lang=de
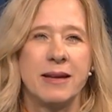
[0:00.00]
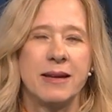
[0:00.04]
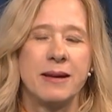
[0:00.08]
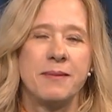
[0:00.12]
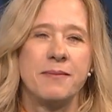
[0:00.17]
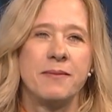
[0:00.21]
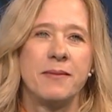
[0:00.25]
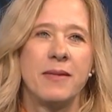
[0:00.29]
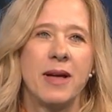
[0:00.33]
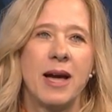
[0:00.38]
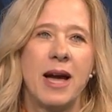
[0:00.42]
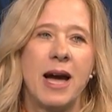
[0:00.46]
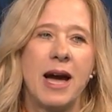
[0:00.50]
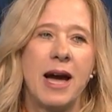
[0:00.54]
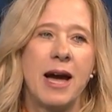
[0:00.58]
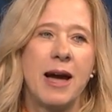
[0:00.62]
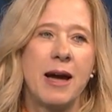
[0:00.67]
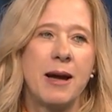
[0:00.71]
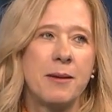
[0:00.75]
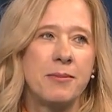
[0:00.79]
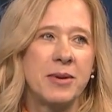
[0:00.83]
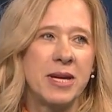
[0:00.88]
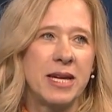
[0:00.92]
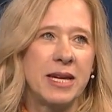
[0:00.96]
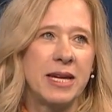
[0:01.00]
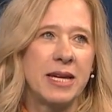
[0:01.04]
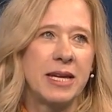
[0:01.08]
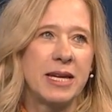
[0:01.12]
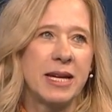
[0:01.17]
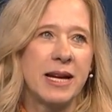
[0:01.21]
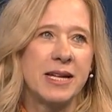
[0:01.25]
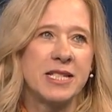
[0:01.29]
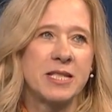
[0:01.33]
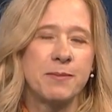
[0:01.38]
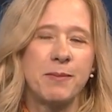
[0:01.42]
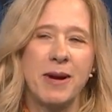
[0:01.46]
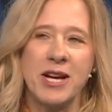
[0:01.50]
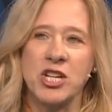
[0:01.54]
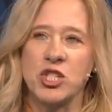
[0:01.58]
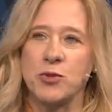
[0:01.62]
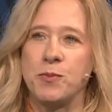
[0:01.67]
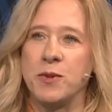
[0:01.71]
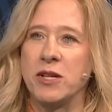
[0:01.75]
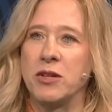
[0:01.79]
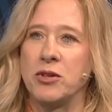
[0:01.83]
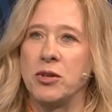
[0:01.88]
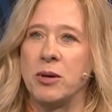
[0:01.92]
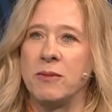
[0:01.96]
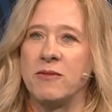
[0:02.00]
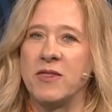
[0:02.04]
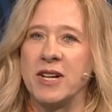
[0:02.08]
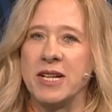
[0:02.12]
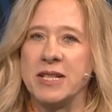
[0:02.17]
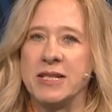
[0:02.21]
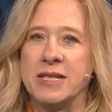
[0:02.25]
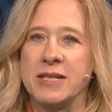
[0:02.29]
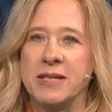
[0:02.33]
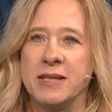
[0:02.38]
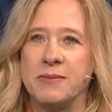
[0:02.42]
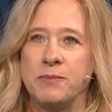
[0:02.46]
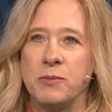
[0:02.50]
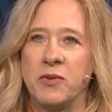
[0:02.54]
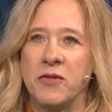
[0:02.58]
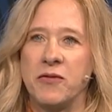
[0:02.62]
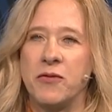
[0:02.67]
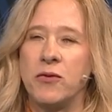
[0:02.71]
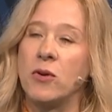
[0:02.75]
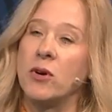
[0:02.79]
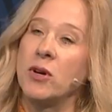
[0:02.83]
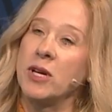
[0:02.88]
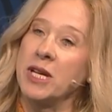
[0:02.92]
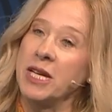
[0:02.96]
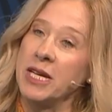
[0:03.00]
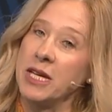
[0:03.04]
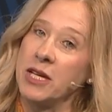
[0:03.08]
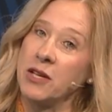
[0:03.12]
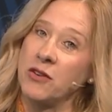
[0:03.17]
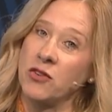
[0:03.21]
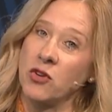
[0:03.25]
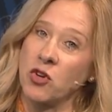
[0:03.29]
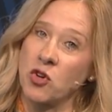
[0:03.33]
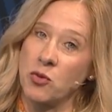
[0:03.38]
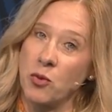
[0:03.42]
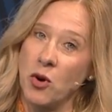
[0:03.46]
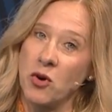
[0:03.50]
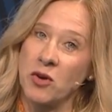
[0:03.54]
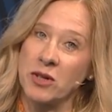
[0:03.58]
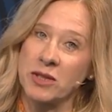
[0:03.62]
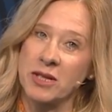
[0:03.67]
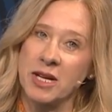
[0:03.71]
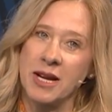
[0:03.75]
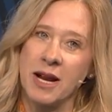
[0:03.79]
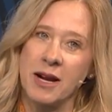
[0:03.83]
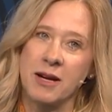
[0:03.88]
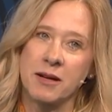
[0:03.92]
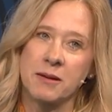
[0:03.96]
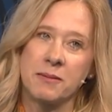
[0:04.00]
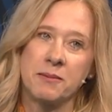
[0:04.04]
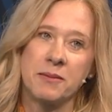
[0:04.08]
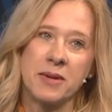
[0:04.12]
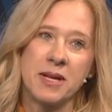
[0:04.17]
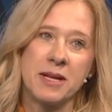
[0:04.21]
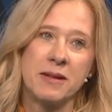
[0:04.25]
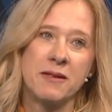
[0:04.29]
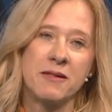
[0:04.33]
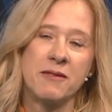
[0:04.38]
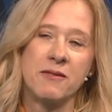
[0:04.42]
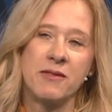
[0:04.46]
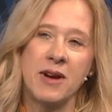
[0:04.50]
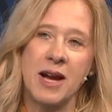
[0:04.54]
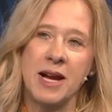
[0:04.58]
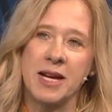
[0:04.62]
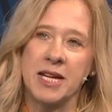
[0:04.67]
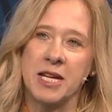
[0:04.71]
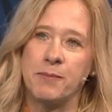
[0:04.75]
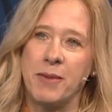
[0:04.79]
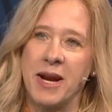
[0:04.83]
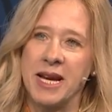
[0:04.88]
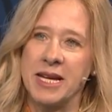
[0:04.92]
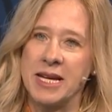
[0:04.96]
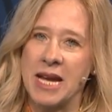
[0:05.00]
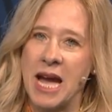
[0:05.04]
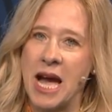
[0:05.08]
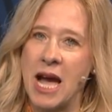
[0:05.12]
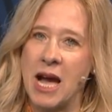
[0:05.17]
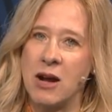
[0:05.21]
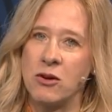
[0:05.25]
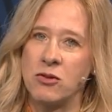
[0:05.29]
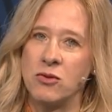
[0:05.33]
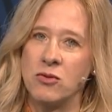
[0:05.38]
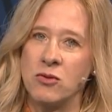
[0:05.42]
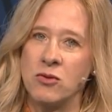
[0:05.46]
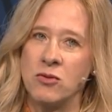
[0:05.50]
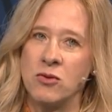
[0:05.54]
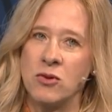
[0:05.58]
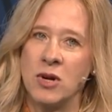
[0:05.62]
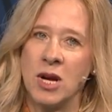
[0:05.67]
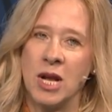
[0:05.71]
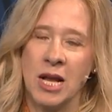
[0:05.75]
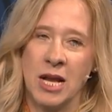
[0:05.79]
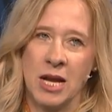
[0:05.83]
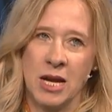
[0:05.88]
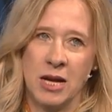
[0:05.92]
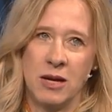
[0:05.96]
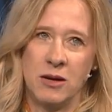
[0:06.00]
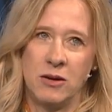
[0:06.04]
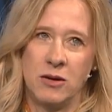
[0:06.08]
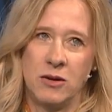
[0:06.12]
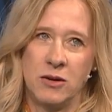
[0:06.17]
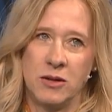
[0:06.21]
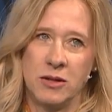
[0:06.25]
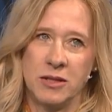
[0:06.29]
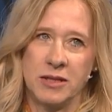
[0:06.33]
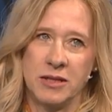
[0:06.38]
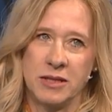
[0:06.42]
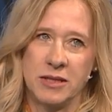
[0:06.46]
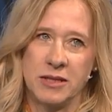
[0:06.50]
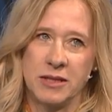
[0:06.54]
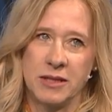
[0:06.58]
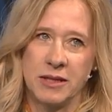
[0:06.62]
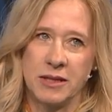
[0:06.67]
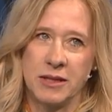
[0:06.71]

ähm, habe ich als Beispiel genommen, weil sie, bevor ich zu Quora gegangen bin, war ich bei Yahoo und